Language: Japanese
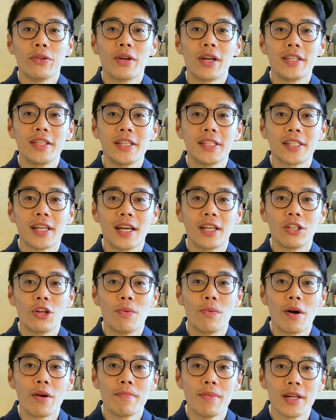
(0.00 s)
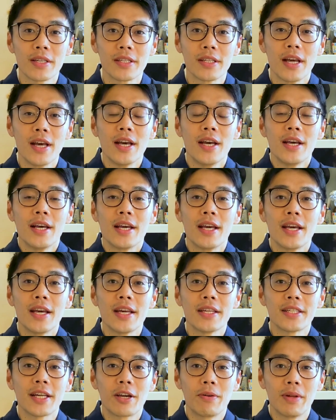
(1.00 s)
の辺にしたいと思います。
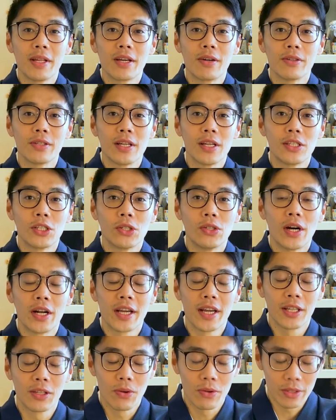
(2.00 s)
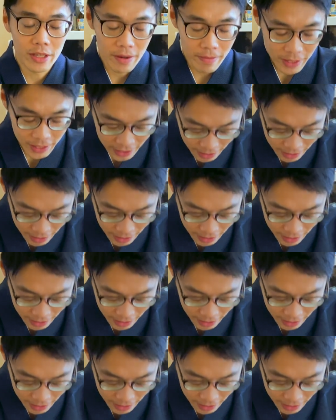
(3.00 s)
えー、最後までご清聴ありがとうございまし